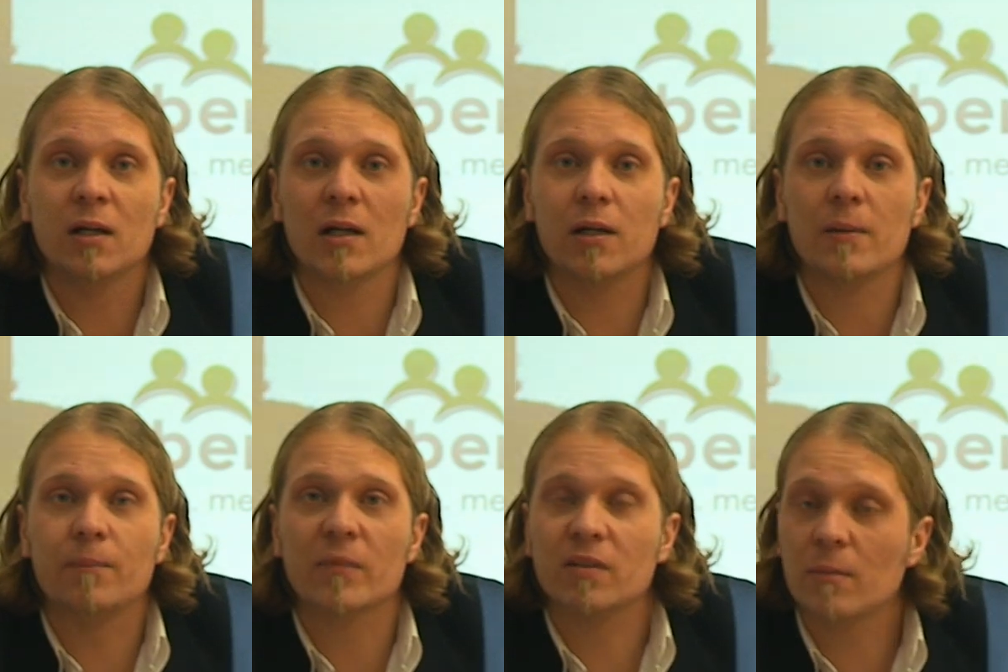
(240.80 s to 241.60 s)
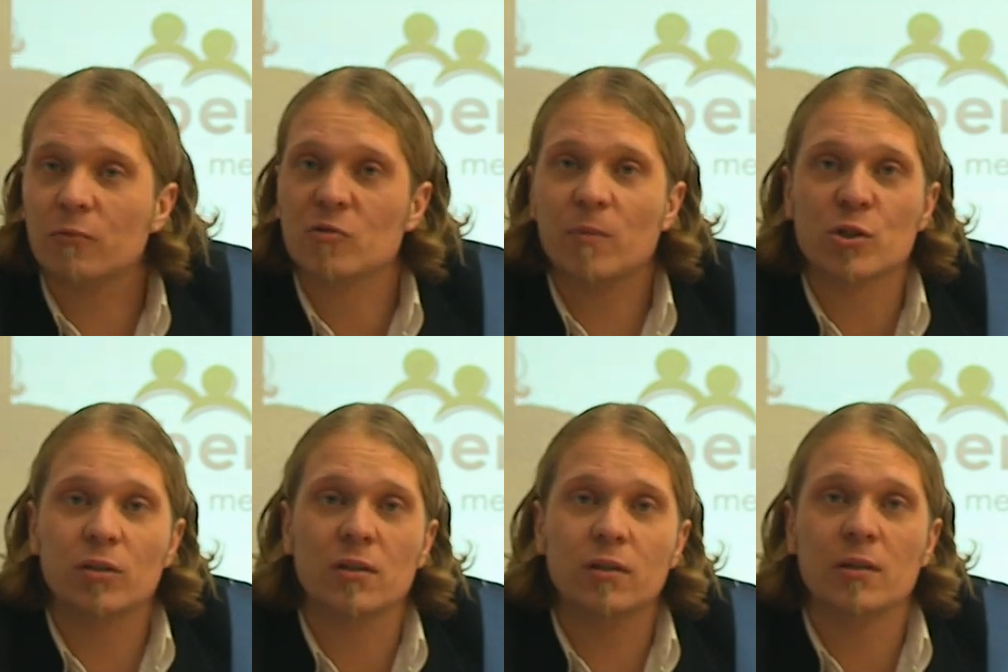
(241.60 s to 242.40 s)
das Hamburg
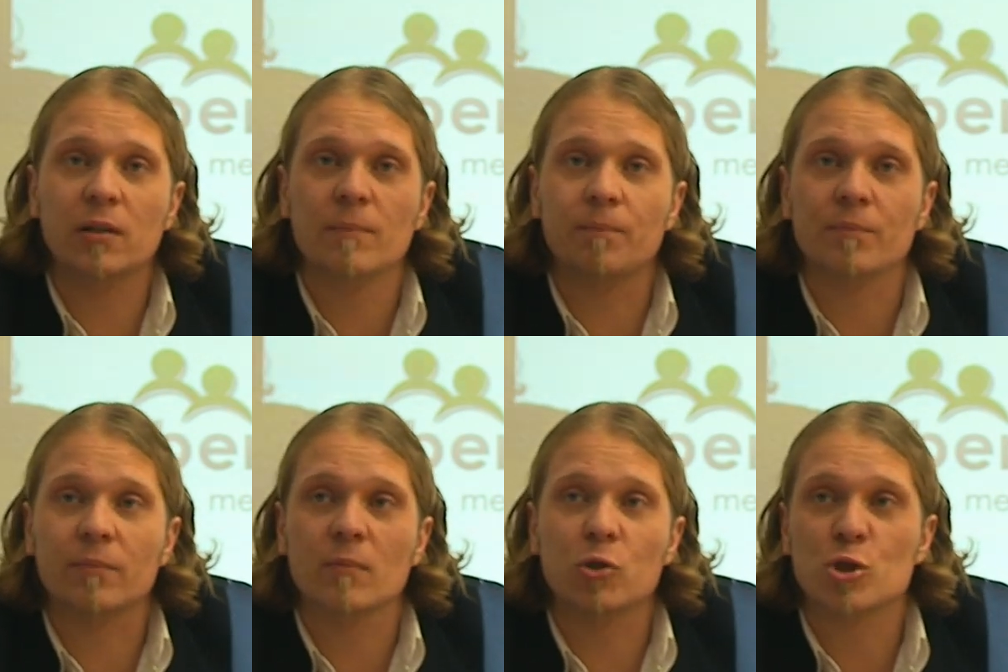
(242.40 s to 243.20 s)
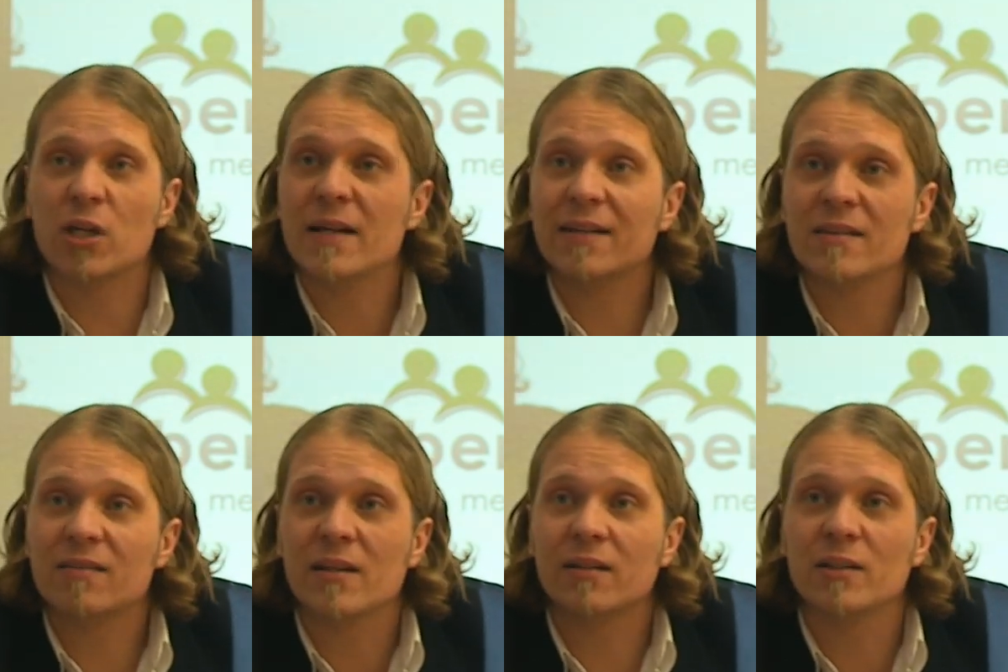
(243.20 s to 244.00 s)
Special stellt
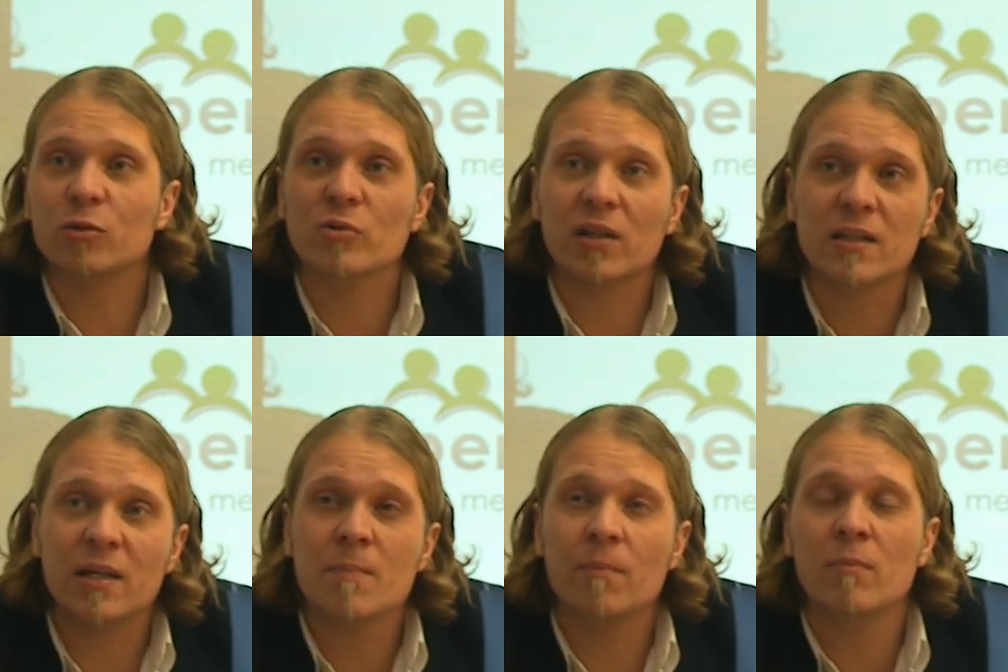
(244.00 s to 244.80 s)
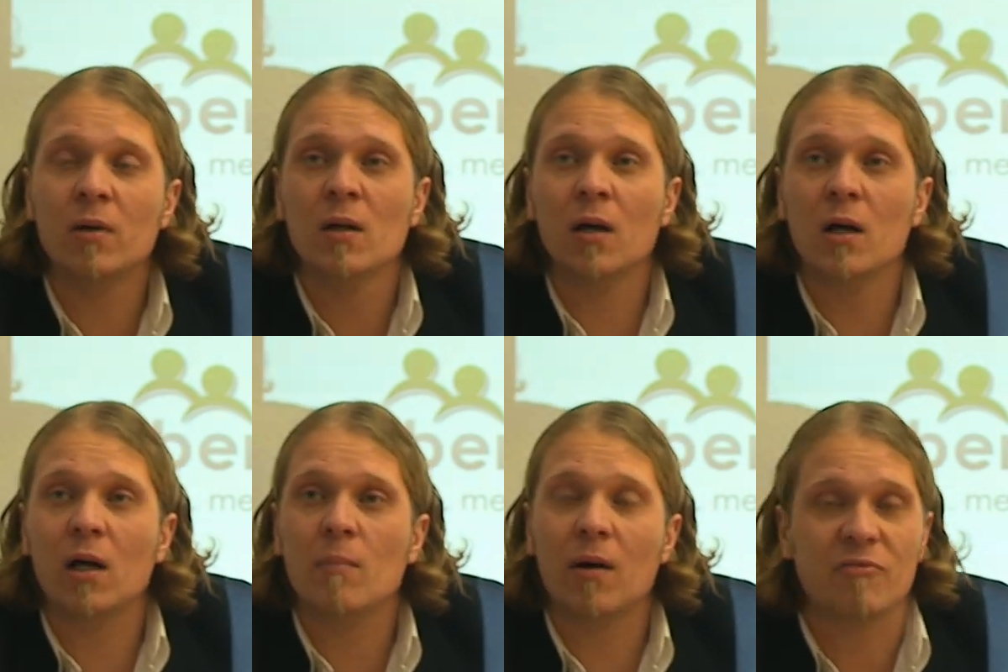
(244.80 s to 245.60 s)
letztendlich Unternehmen,
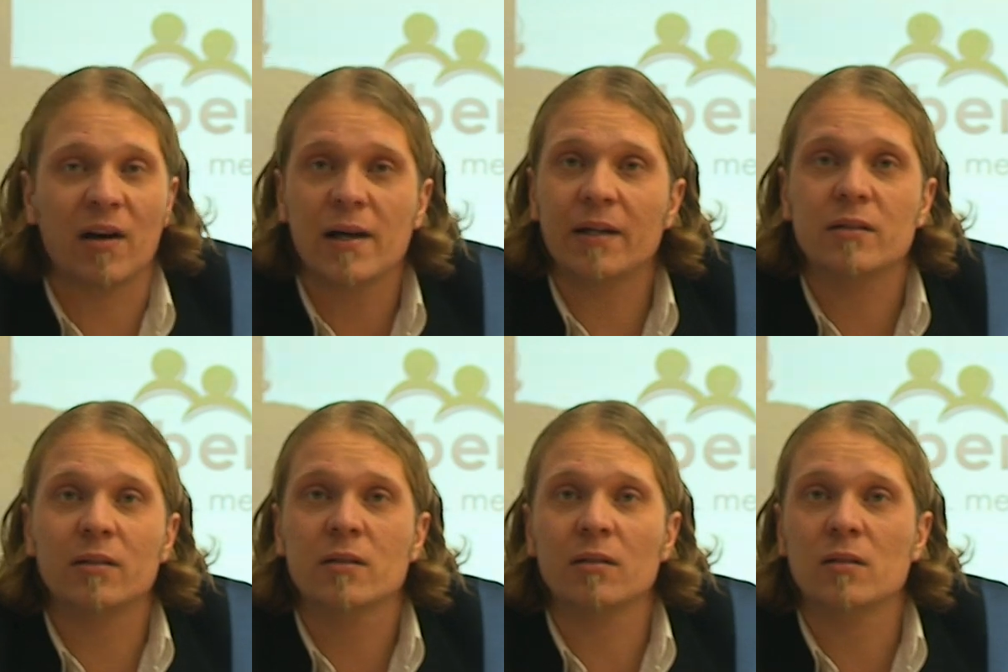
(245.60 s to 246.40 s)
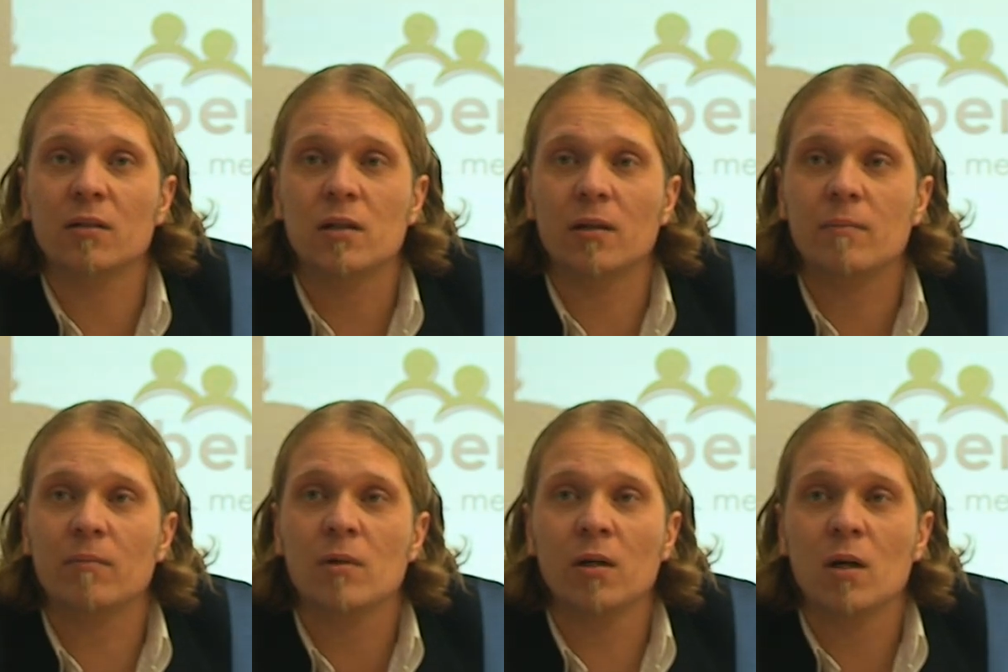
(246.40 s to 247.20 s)

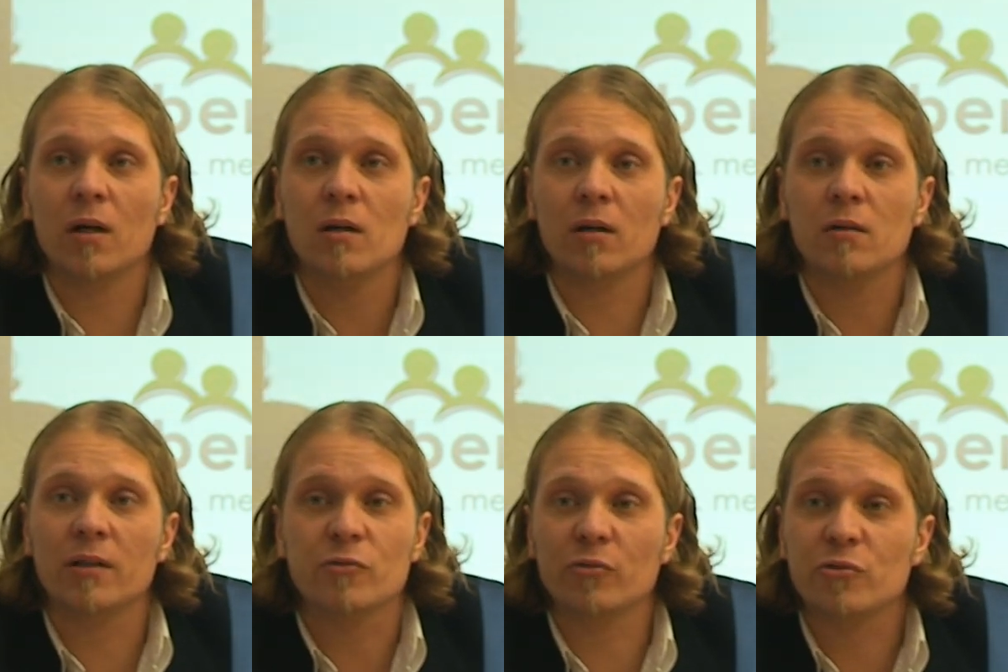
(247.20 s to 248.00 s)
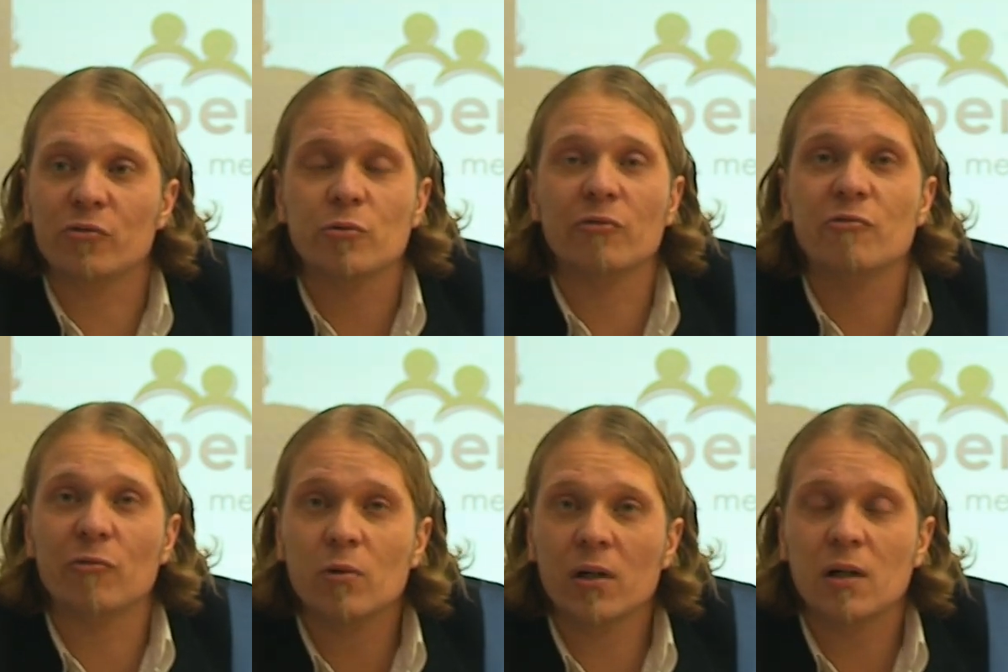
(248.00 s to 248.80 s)
Vereine, äh, Institutionen
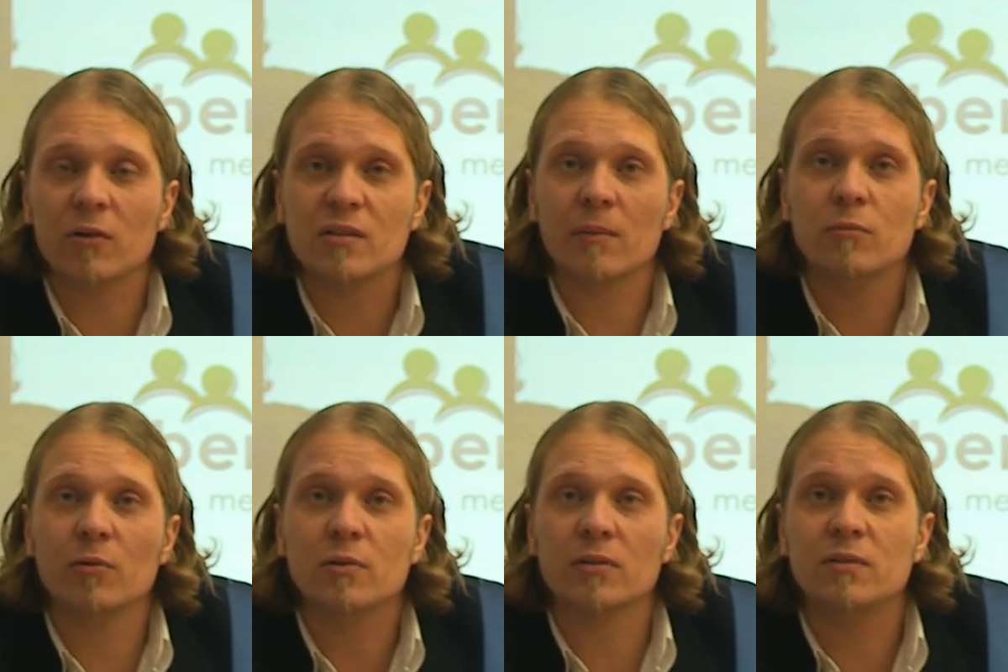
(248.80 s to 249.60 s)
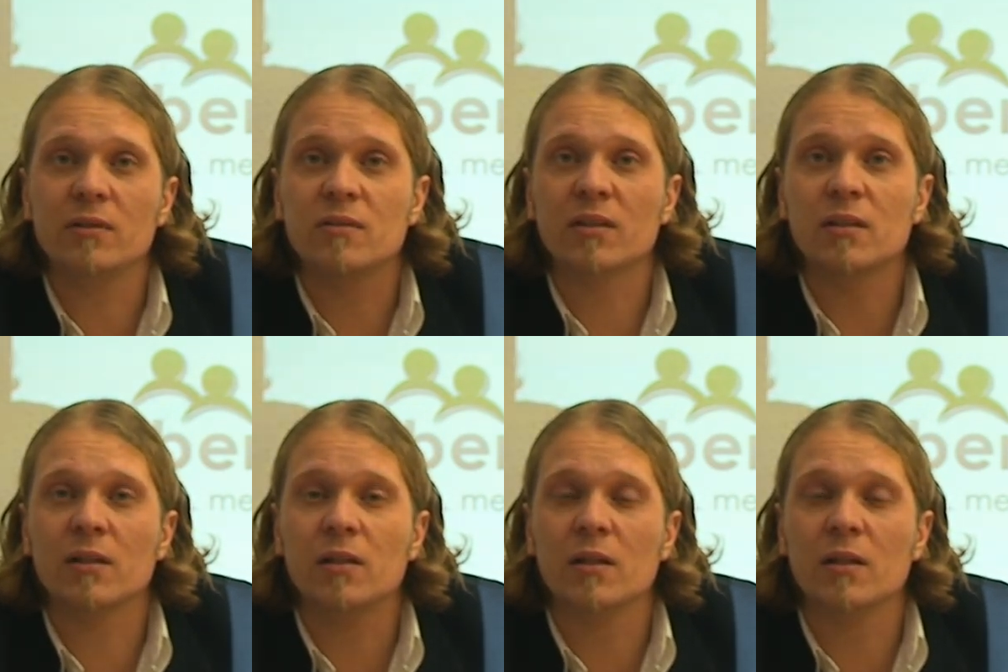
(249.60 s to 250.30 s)
vor aus Hamburg, die sich